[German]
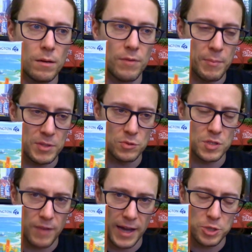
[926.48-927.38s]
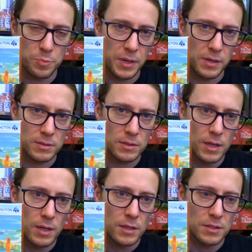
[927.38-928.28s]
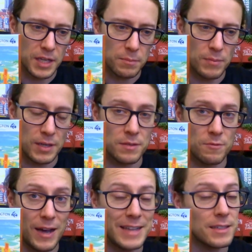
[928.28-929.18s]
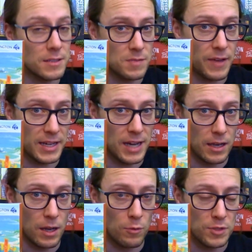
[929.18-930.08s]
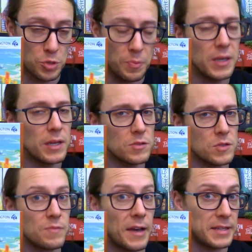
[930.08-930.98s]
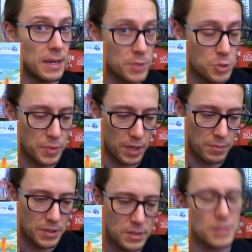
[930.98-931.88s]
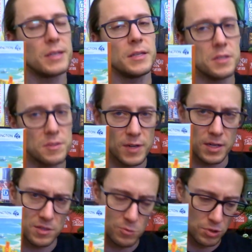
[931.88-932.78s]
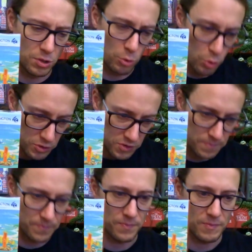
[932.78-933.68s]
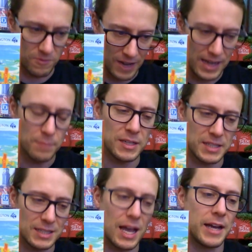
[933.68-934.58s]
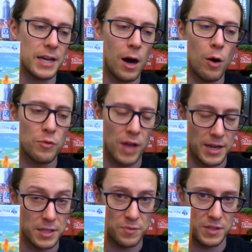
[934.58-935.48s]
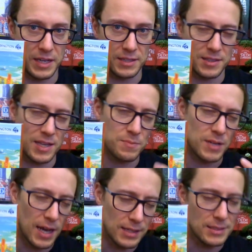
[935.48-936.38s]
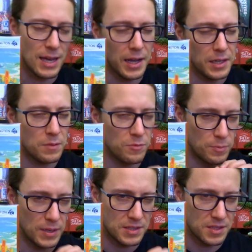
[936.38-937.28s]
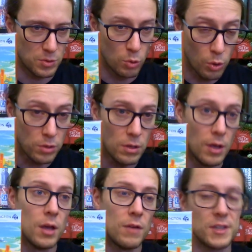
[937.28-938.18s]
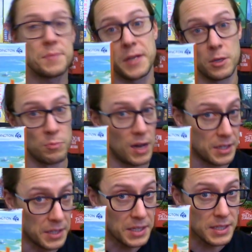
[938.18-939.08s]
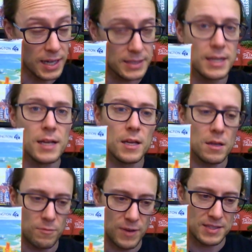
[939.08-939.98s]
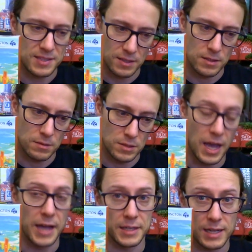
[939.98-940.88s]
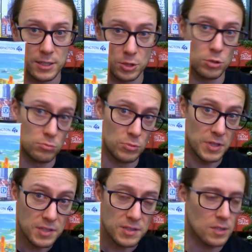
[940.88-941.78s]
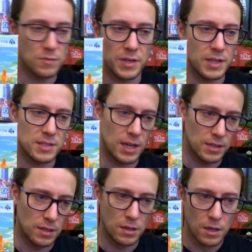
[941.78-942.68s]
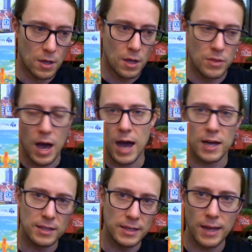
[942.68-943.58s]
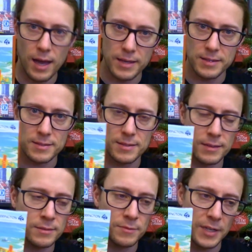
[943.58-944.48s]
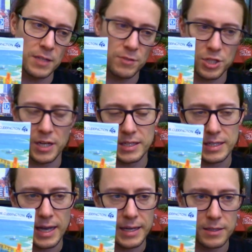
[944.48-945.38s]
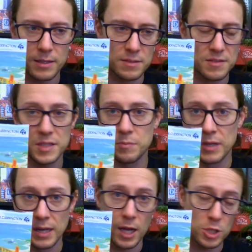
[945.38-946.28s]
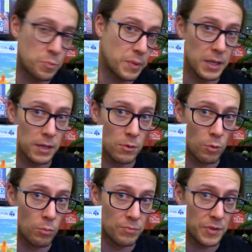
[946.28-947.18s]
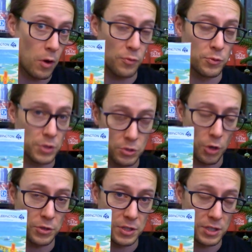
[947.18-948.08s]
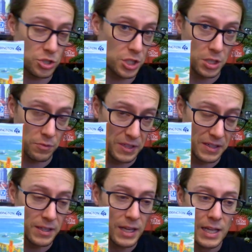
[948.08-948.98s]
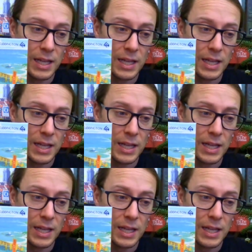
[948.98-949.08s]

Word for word: wenn man zu zweit spielt, deckt man weitere zwei Karten auf. Es spielen also zwei Dummy-Spieler mit. Ist zwar ganz gut gelöst, weil man deckt eine auf und eine ist verdeckt. Das heißt, man hat eine Information, was man ja normal nicht hat, was die eine Karte ist. Also wenn jetzt halt eine, eine 8 lila ist, dann werde ich wahrscheinlich keine 7 lila spielen, um der Hoffnung, ich könnte den Stich gewinnen.